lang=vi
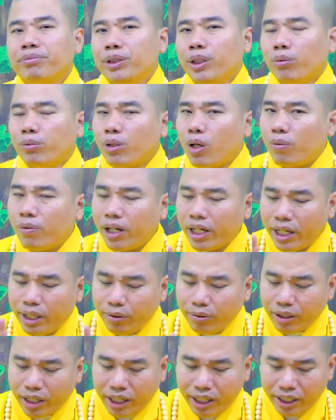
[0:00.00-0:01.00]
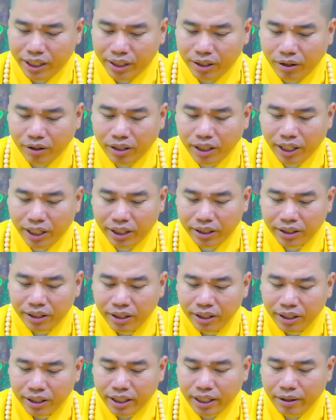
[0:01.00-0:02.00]
Dùng câu Phật hiệu này rõ ràng,
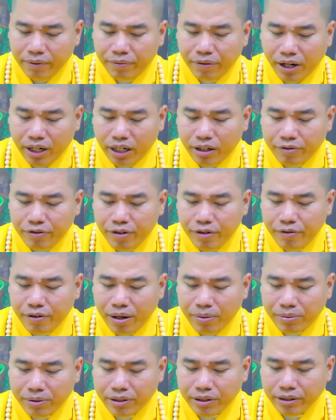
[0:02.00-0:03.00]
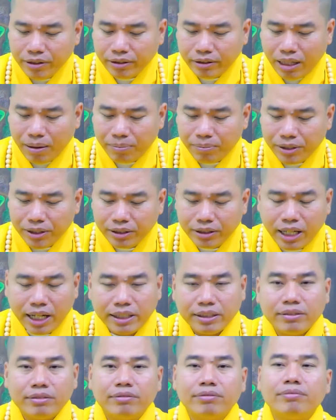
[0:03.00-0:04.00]
niệm Phật là phương pháp rửa tâm rửa
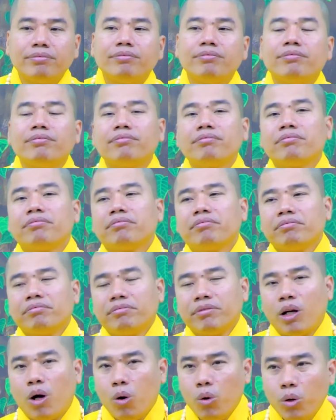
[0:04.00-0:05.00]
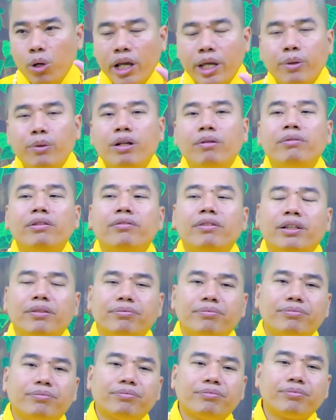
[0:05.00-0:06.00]
thân. Hữu hiệu lắm quý vị,
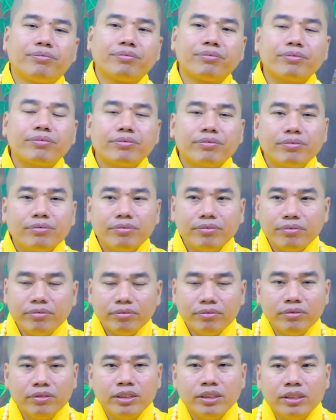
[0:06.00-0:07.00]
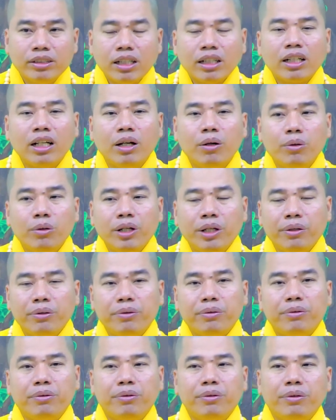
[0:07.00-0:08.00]
rất là hữu hiệu.
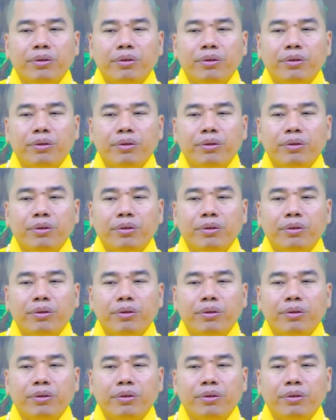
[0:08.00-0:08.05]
